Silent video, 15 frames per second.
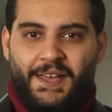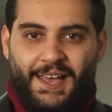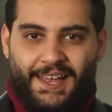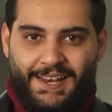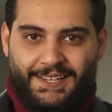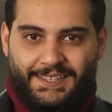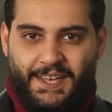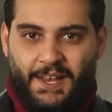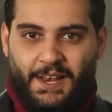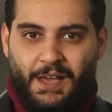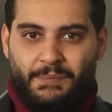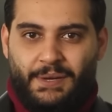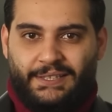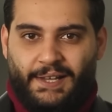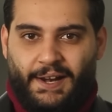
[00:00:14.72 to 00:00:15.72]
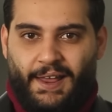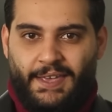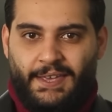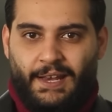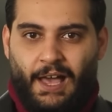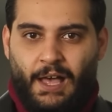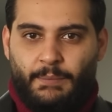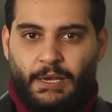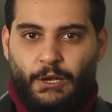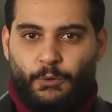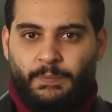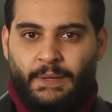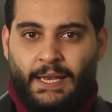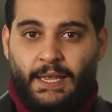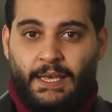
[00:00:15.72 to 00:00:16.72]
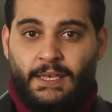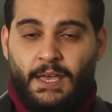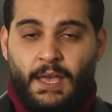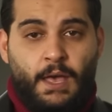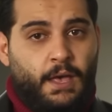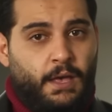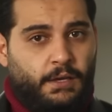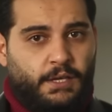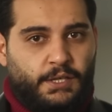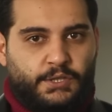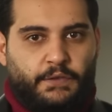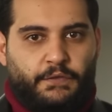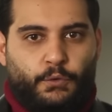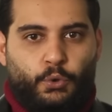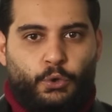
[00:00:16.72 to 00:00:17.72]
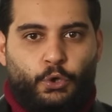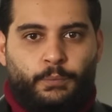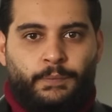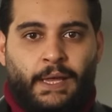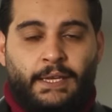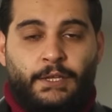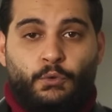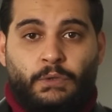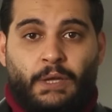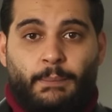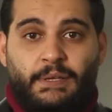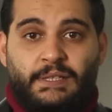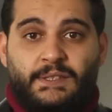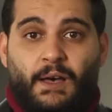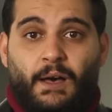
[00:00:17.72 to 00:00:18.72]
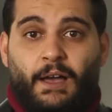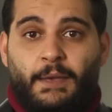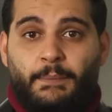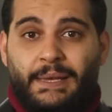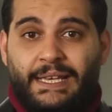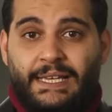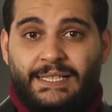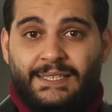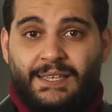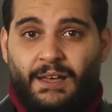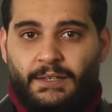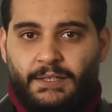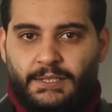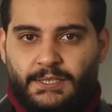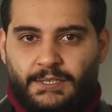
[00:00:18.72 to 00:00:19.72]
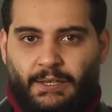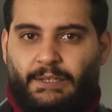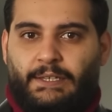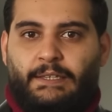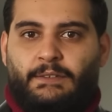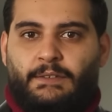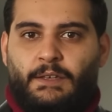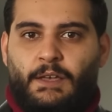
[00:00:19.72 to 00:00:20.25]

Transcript: التي ألهبت الرأي العام اللبناني يصفه اللبنانيون بصاحب اللسان السليط